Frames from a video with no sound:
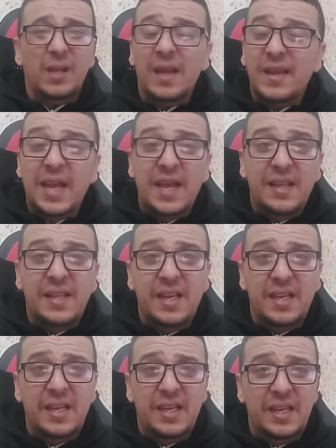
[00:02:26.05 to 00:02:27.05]
انا هذه
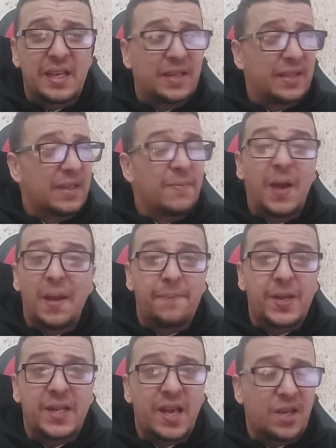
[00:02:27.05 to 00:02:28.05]
اللي ما
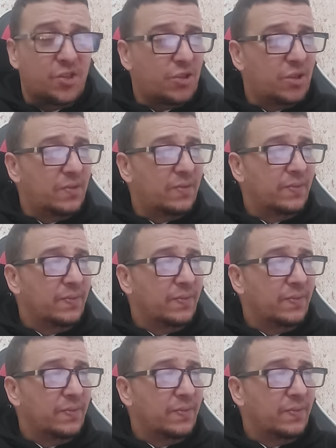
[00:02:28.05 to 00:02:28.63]
حبيتهاش